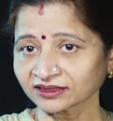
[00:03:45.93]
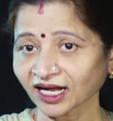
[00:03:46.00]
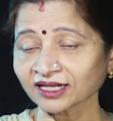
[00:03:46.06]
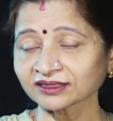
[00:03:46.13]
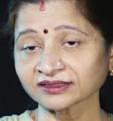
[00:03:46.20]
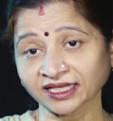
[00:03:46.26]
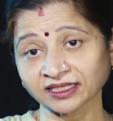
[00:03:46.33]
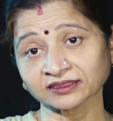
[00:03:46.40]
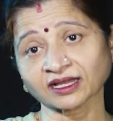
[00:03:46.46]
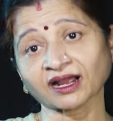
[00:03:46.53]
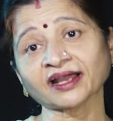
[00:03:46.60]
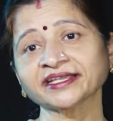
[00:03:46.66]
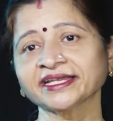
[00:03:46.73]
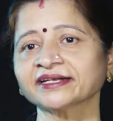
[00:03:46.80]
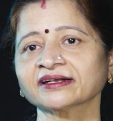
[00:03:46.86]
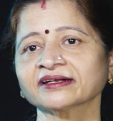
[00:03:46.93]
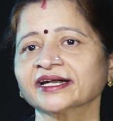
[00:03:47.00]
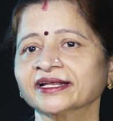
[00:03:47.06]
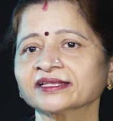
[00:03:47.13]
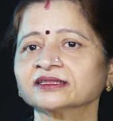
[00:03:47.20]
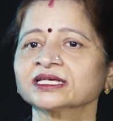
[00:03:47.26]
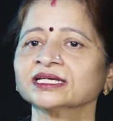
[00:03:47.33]
தான் த தாய் என்று
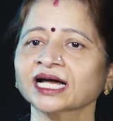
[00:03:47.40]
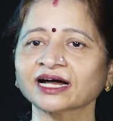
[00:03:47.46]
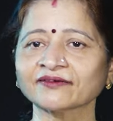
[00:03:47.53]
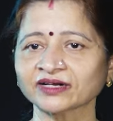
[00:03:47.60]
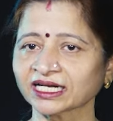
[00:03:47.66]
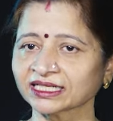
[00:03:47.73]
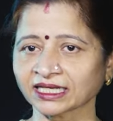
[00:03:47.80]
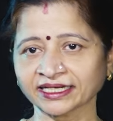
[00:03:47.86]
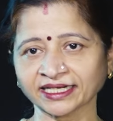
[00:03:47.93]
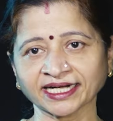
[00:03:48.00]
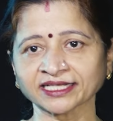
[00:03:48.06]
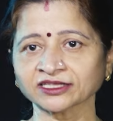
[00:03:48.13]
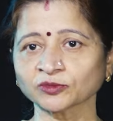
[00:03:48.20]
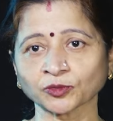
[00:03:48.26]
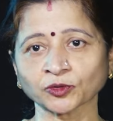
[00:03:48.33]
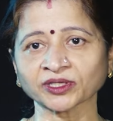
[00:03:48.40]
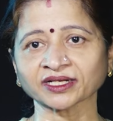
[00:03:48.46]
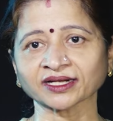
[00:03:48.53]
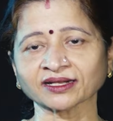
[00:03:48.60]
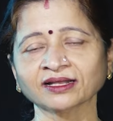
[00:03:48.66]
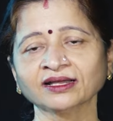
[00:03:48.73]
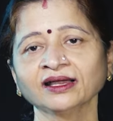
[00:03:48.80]
நினைத்து அவள் அங்கு நினைத்து
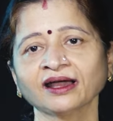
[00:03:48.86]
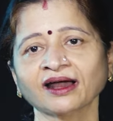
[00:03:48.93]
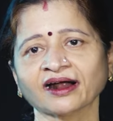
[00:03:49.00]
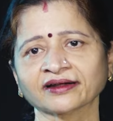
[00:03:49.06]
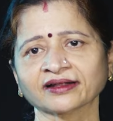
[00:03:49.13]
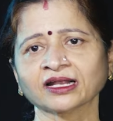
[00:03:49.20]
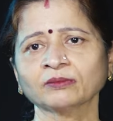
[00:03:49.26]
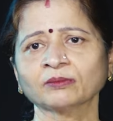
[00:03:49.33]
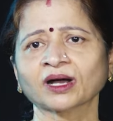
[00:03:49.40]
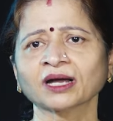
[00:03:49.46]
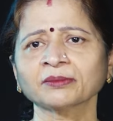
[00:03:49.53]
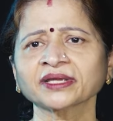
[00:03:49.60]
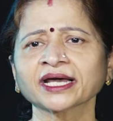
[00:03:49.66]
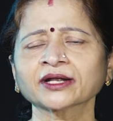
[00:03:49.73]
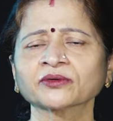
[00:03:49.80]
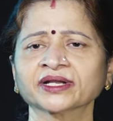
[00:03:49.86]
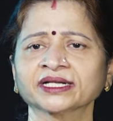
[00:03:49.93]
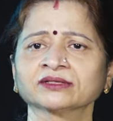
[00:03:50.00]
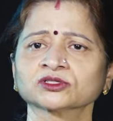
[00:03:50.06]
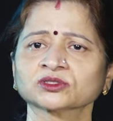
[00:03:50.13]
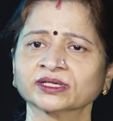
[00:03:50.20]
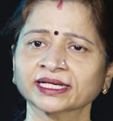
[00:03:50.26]
போகிறாள் ஆனால் மாமியாருடன்